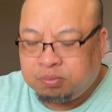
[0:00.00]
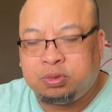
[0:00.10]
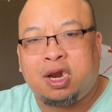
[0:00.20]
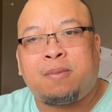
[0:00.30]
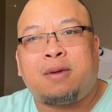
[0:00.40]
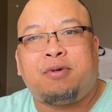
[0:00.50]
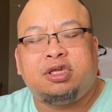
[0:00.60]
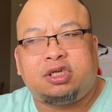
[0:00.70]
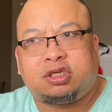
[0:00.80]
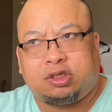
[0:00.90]

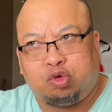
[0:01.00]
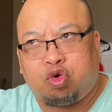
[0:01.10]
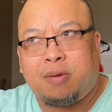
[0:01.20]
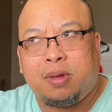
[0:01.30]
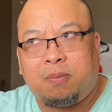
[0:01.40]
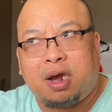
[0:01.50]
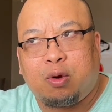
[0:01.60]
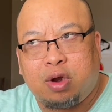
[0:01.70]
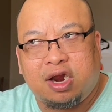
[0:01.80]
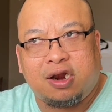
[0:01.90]
Binababad niya sa suka may
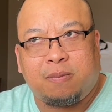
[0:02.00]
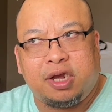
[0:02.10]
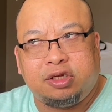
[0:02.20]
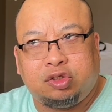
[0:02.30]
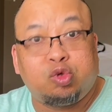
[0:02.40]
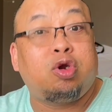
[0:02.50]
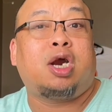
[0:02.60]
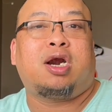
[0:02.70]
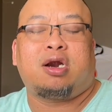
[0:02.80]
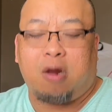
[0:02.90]
bawang na may
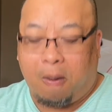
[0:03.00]
sugar.